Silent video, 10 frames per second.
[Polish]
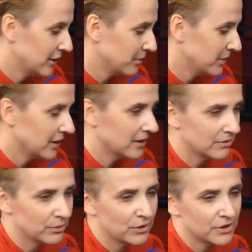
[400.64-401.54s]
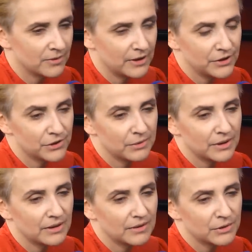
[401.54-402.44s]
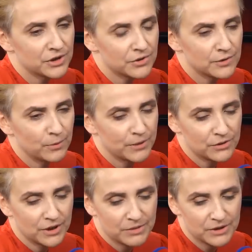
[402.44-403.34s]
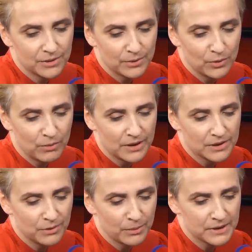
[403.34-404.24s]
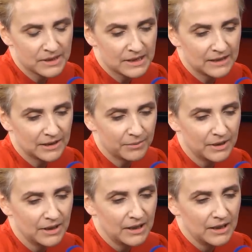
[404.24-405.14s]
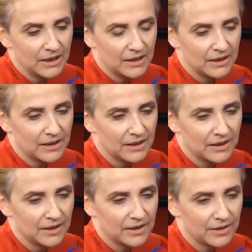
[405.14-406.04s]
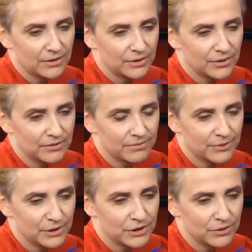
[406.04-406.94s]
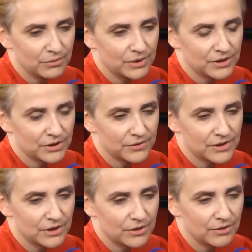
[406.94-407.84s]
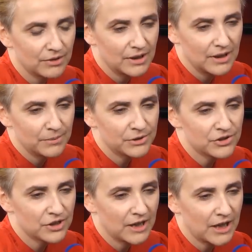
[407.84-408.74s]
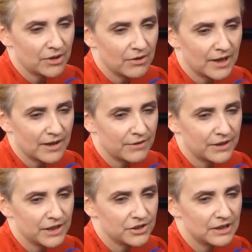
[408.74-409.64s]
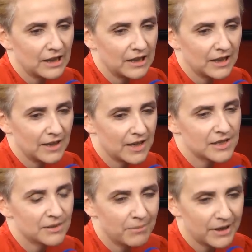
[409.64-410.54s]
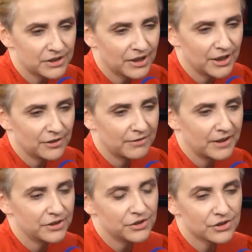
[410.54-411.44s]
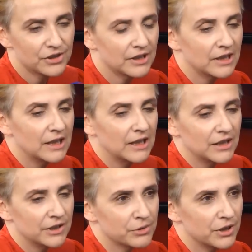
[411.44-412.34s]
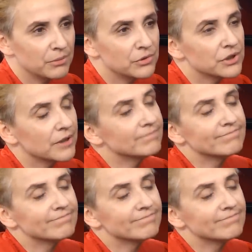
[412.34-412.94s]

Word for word: do mnie, długo rozmawialiśmy, bo zresztą współpracujemy ze sobą. Kuba jest moim asystentem, e, który powiedział mi coś w stylu: psy szczekają, karawana idzie dalej, ja jestem bardziej hejtowany niż ty, nie przejmuj się.